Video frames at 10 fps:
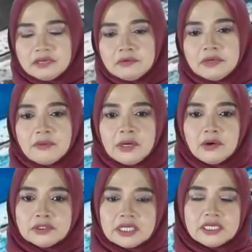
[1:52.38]
di beberapa
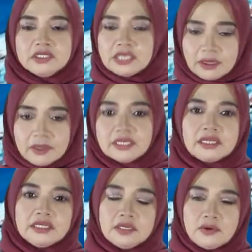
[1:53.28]
kota di Jawa
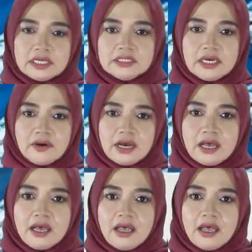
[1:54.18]
dan di luar Jawa.